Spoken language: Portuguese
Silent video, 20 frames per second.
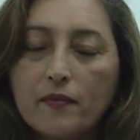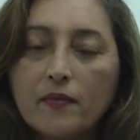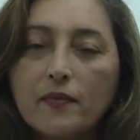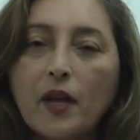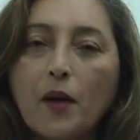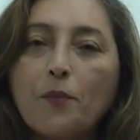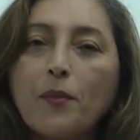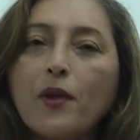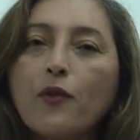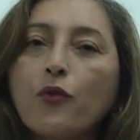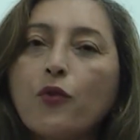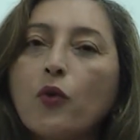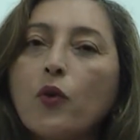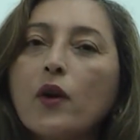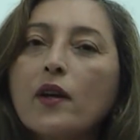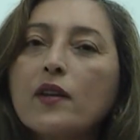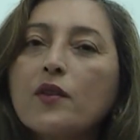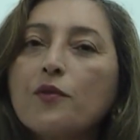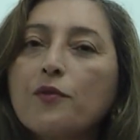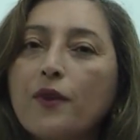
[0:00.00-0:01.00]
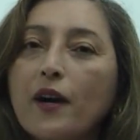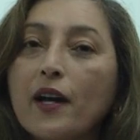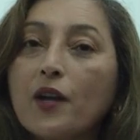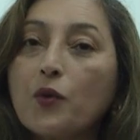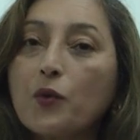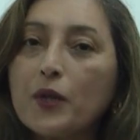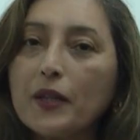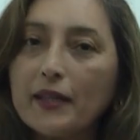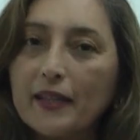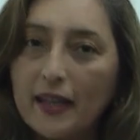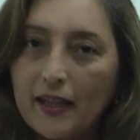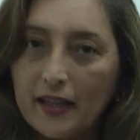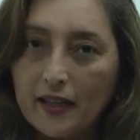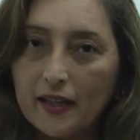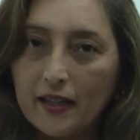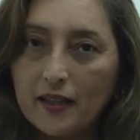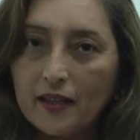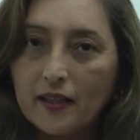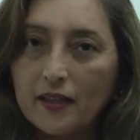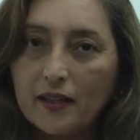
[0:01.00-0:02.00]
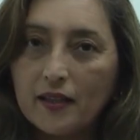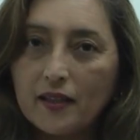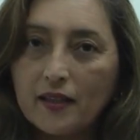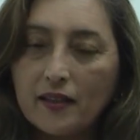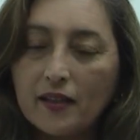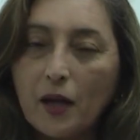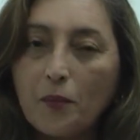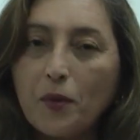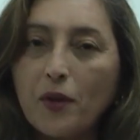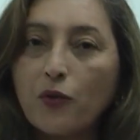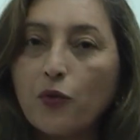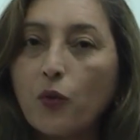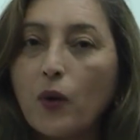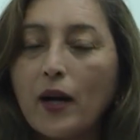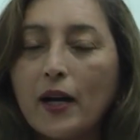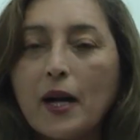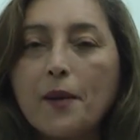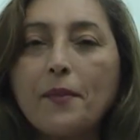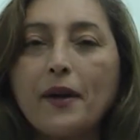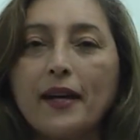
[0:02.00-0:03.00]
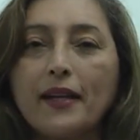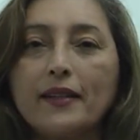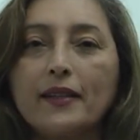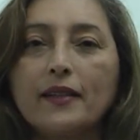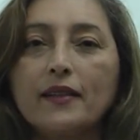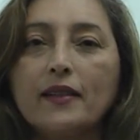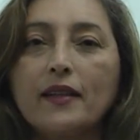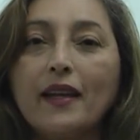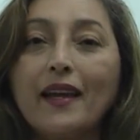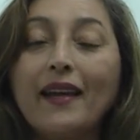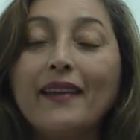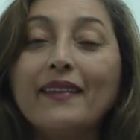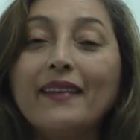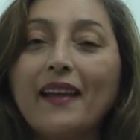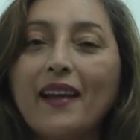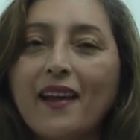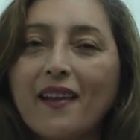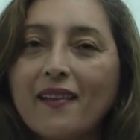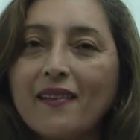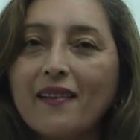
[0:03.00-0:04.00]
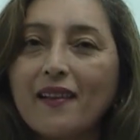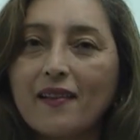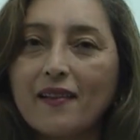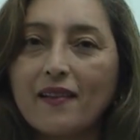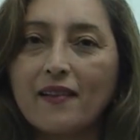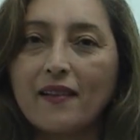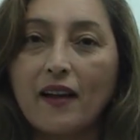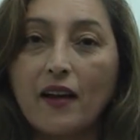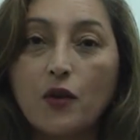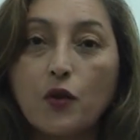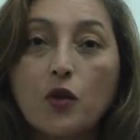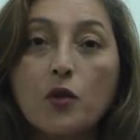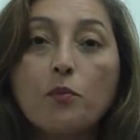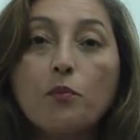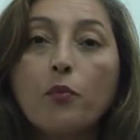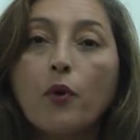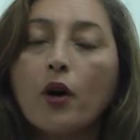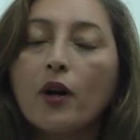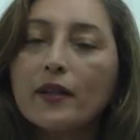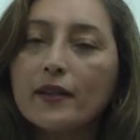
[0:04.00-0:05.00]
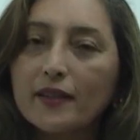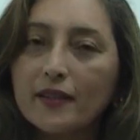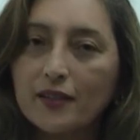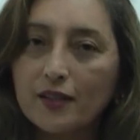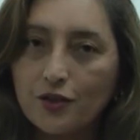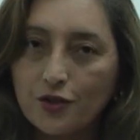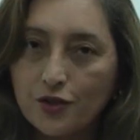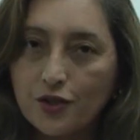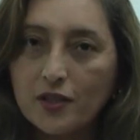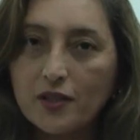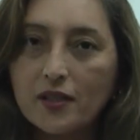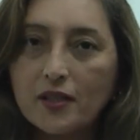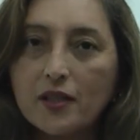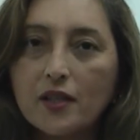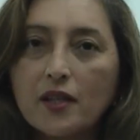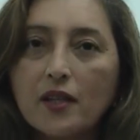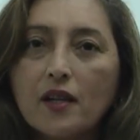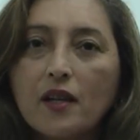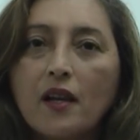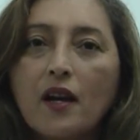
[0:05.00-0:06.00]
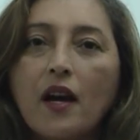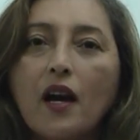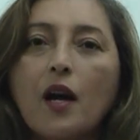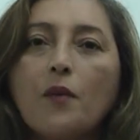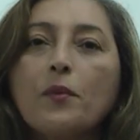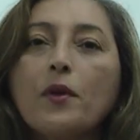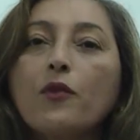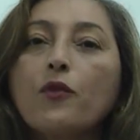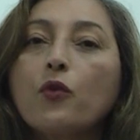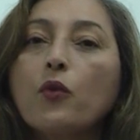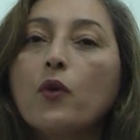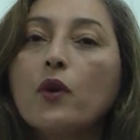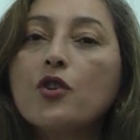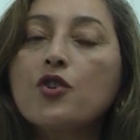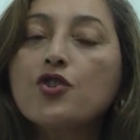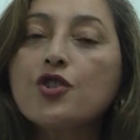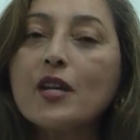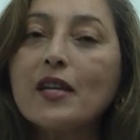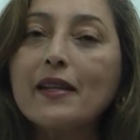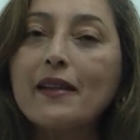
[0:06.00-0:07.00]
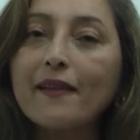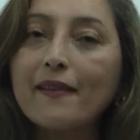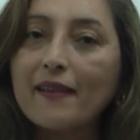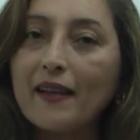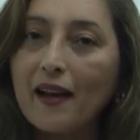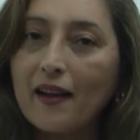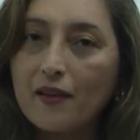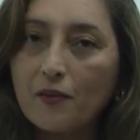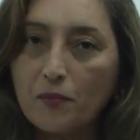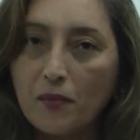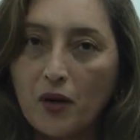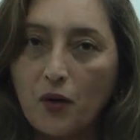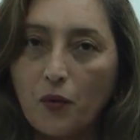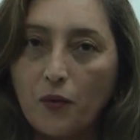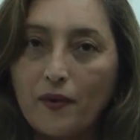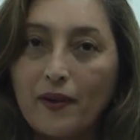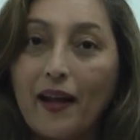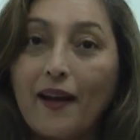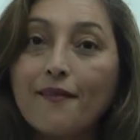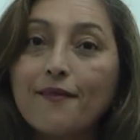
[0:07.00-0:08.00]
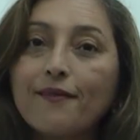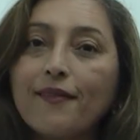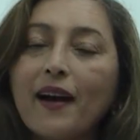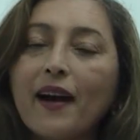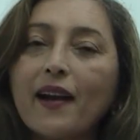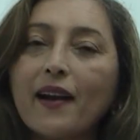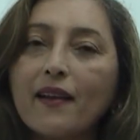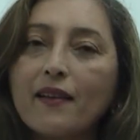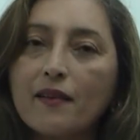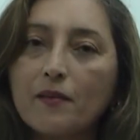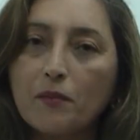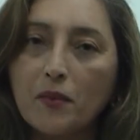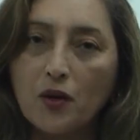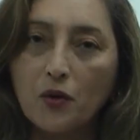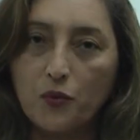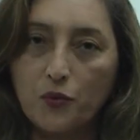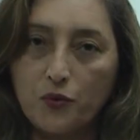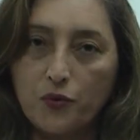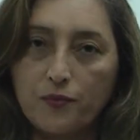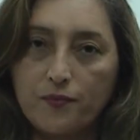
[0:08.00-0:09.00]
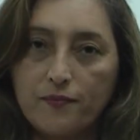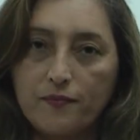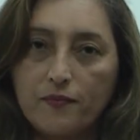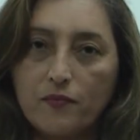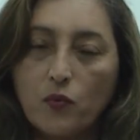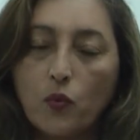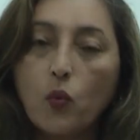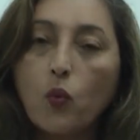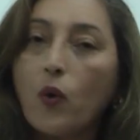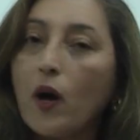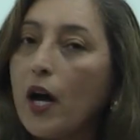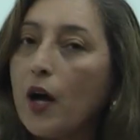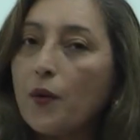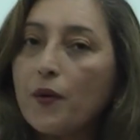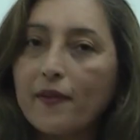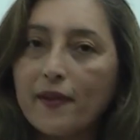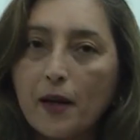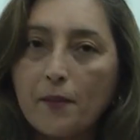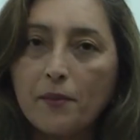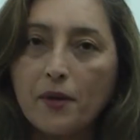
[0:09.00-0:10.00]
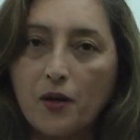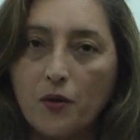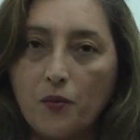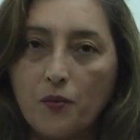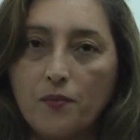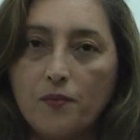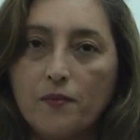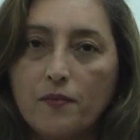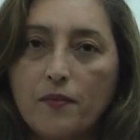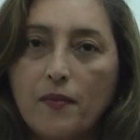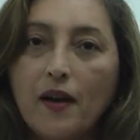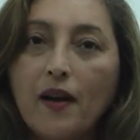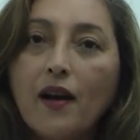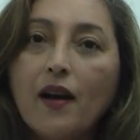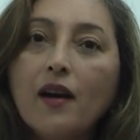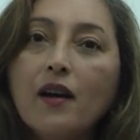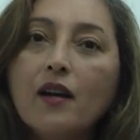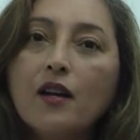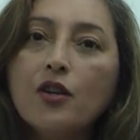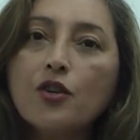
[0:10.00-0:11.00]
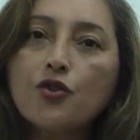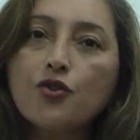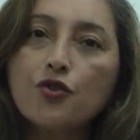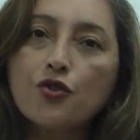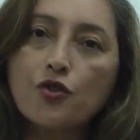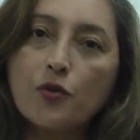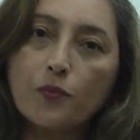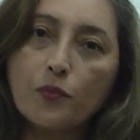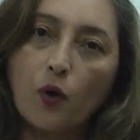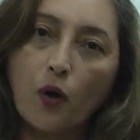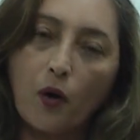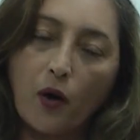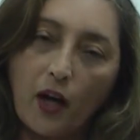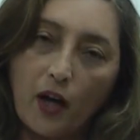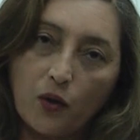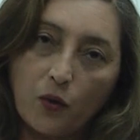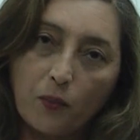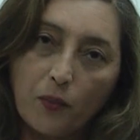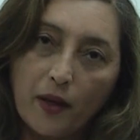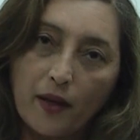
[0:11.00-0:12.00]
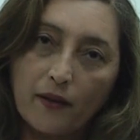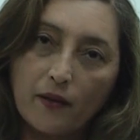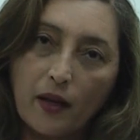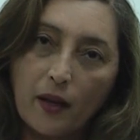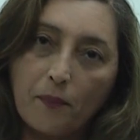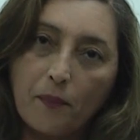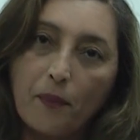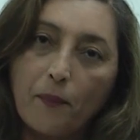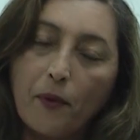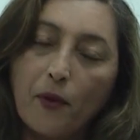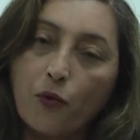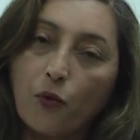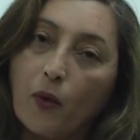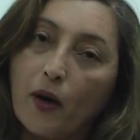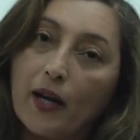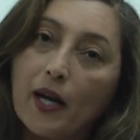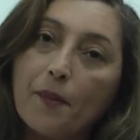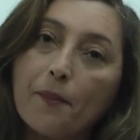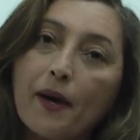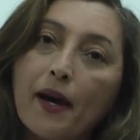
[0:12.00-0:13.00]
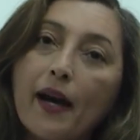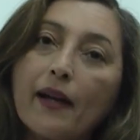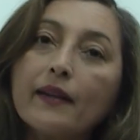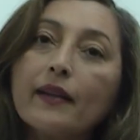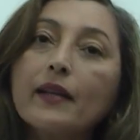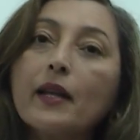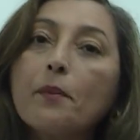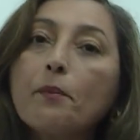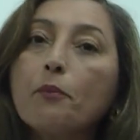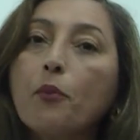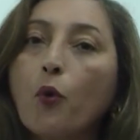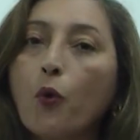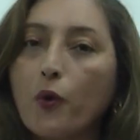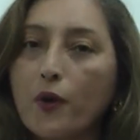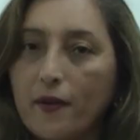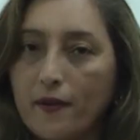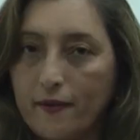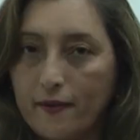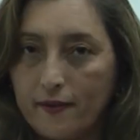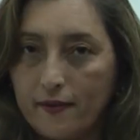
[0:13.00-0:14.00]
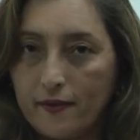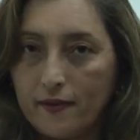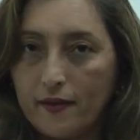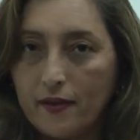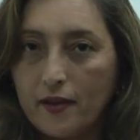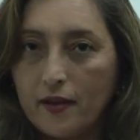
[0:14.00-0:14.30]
da pessoa que vai cuidar da pessoa acamada. É necessário e importante a pessoa higienizar as mãos, lavar as mãos com água e sabão, antes de tocar no, da pessoa acamada e depois.